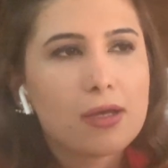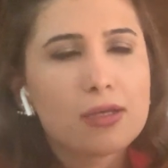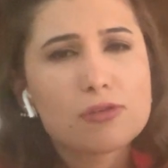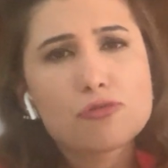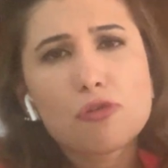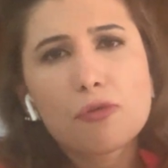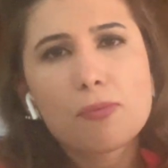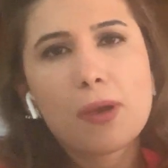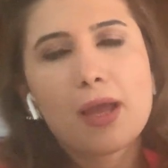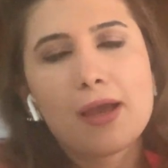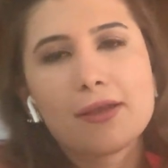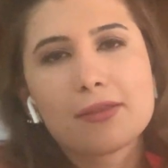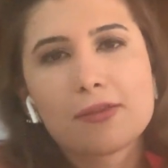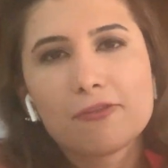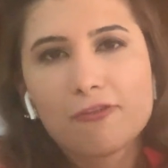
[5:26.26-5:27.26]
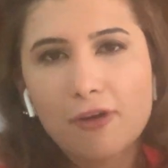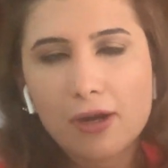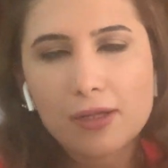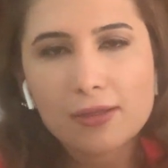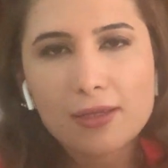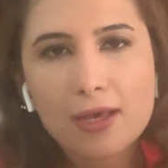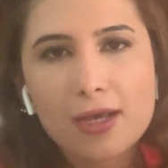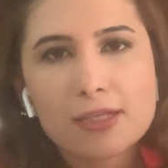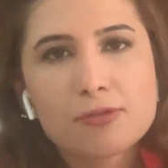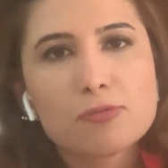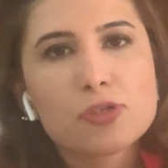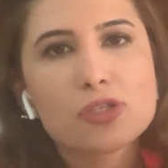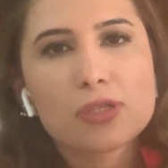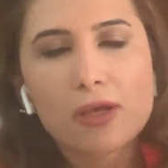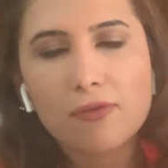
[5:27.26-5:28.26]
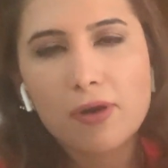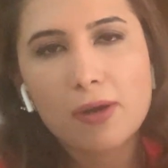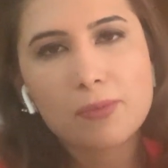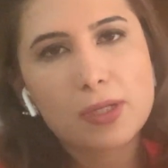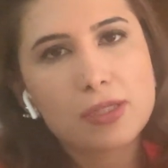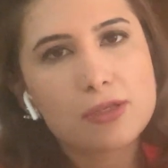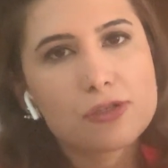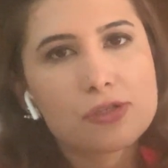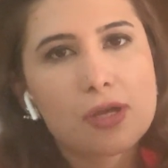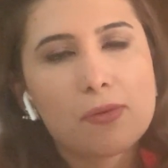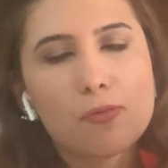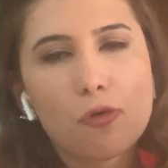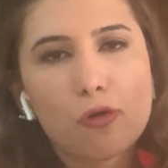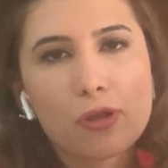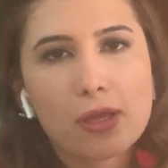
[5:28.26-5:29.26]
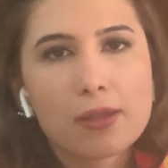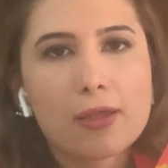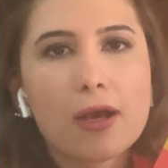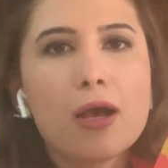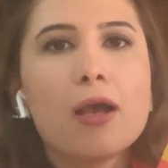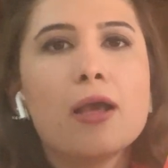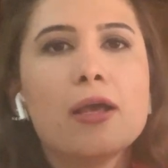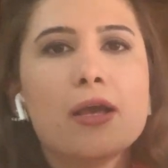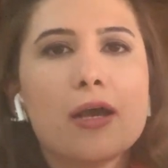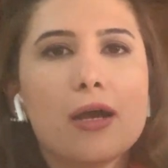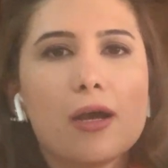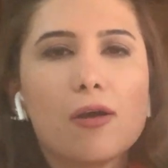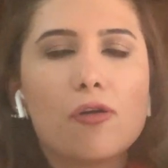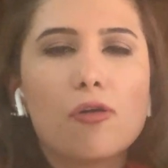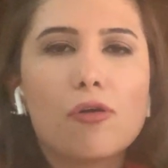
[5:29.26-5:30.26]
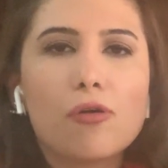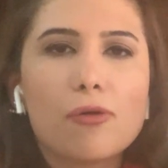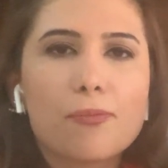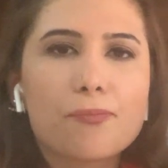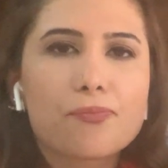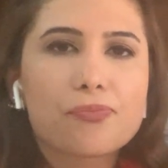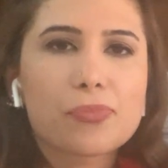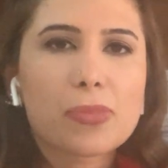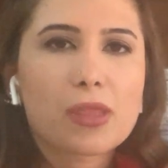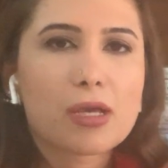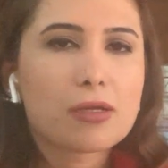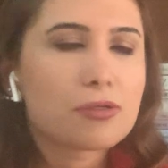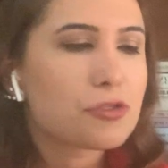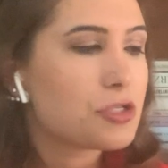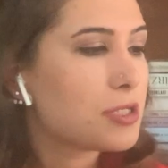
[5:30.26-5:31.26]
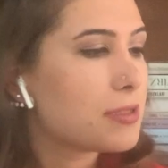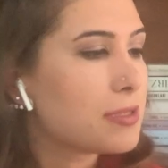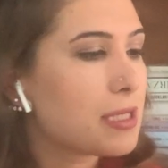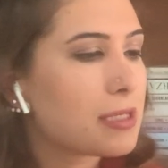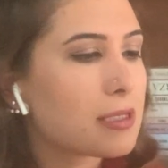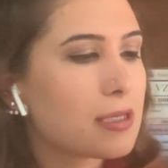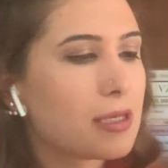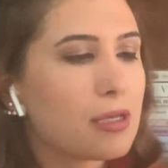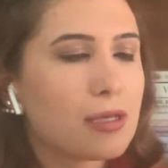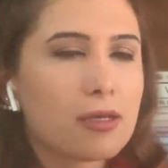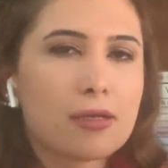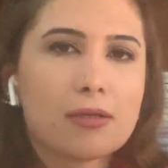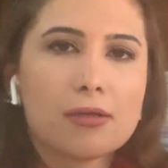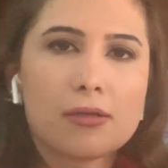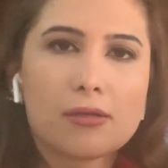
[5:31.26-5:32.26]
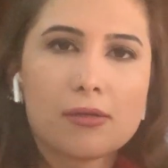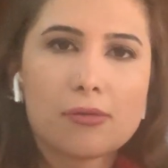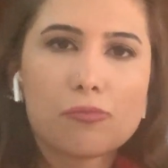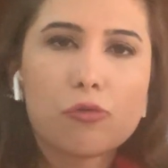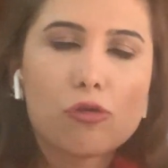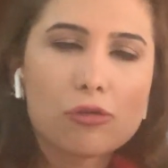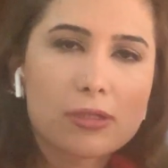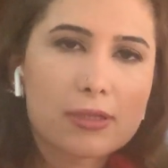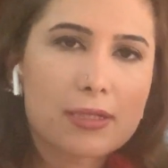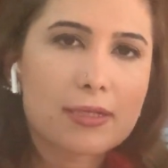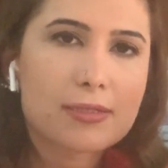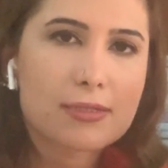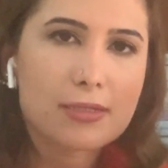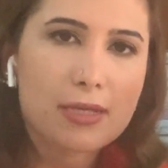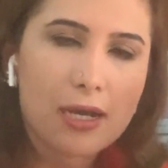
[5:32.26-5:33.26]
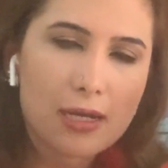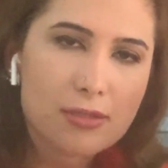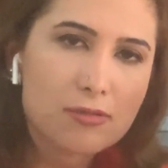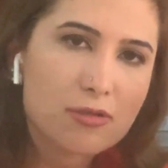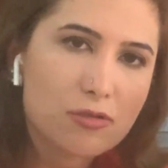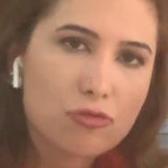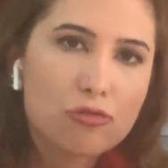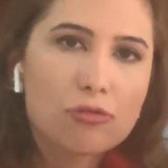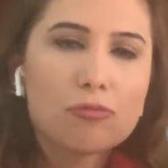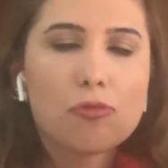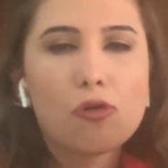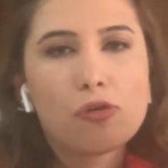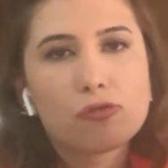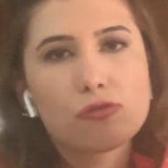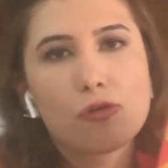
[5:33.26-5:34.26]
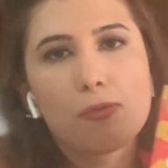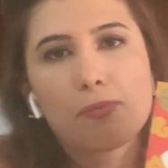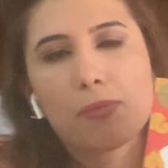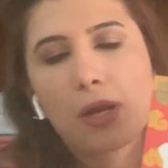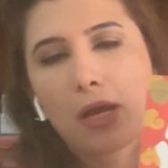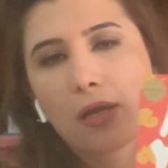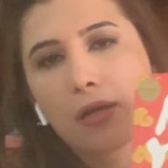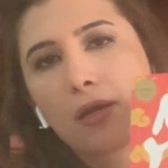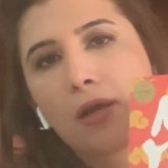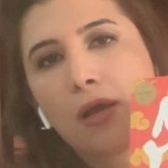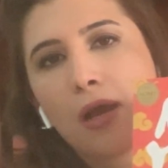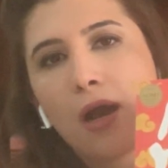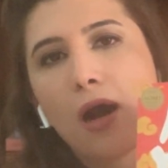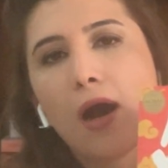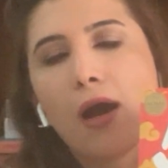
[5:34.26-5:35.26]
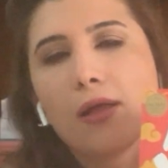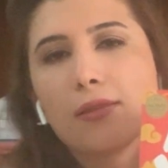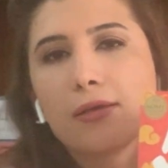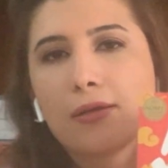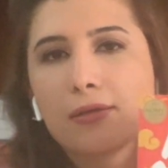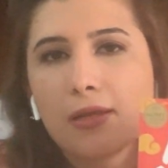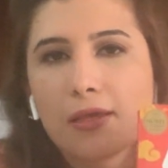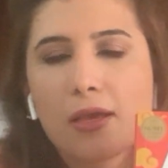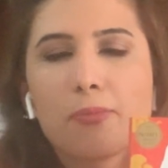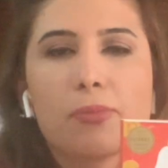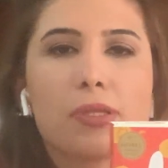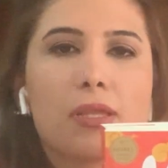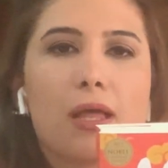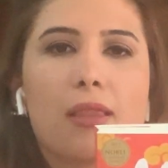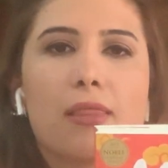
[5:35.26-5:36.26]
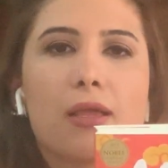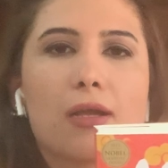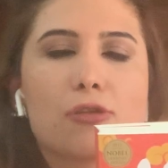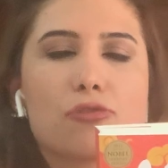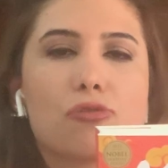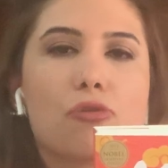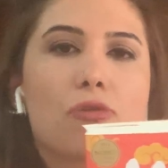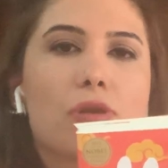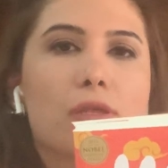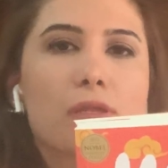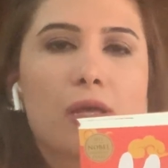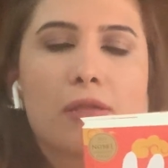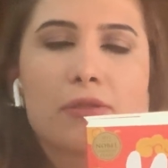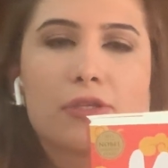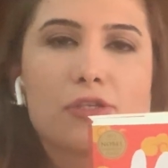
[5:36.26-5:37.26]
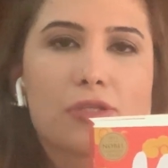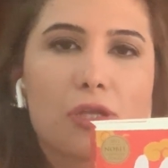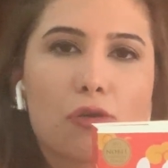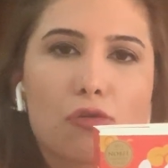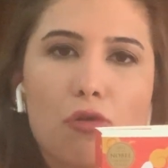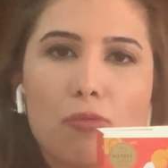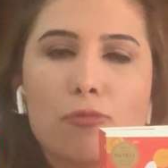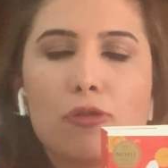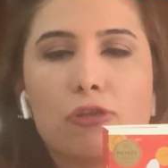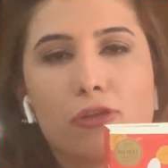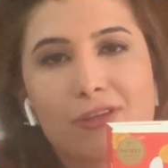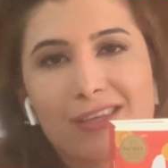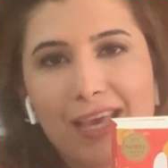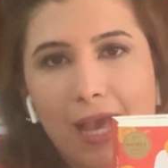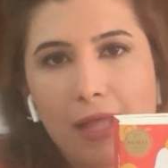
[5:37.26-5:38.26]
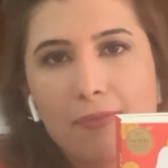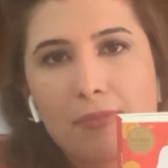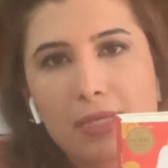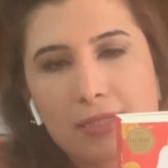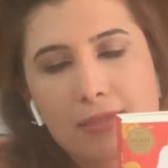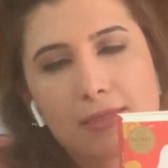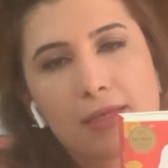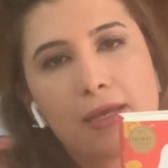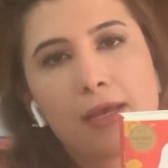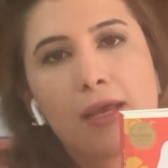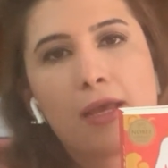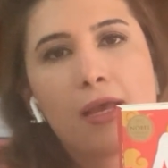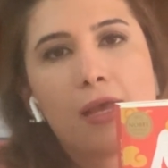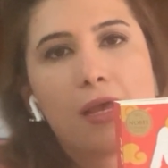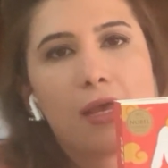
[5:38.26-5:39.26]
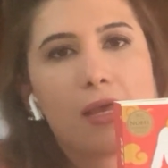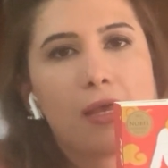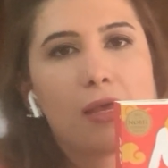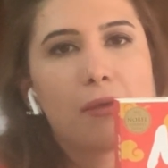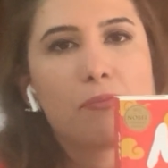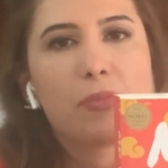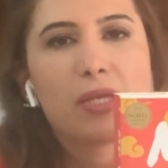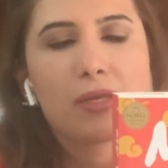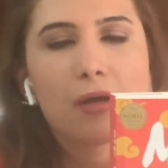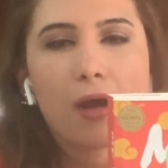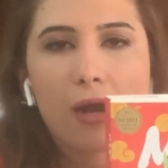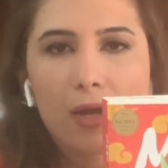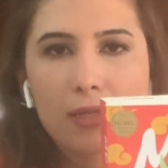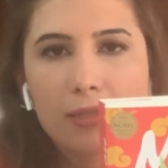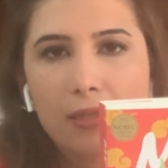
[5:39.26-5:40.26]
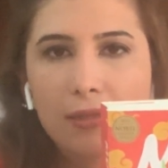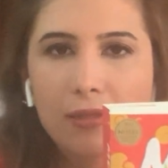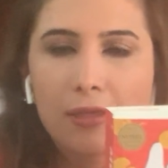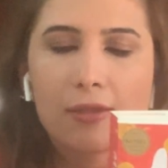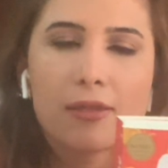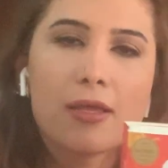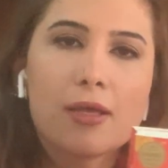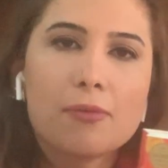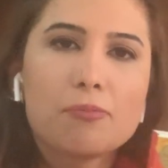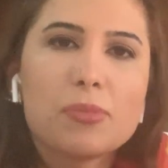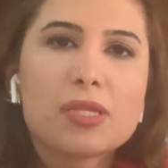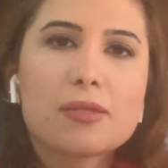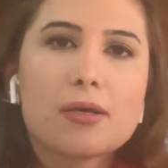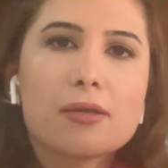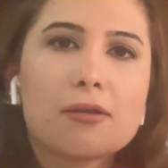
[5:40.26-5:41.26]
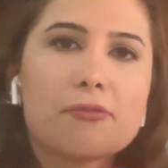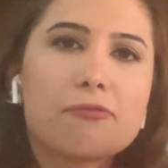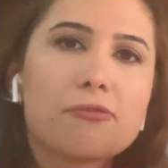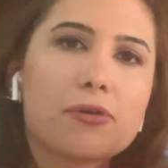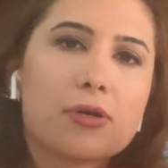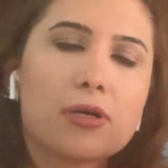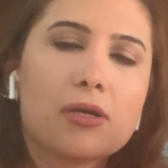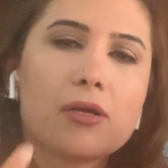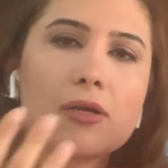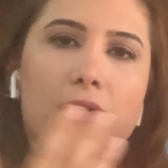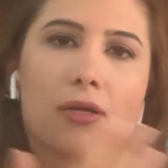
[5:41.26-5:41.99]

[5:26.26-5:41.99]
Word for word: E, çok beğendim. Farklı yazmış. Devam edeceğim Moyan'a. E, o Çin'deki politik siyasi durumu, o toprak ağlarına yapılanlar sonradan işte komünün gelmesi, e, bir ailenin bir tarafı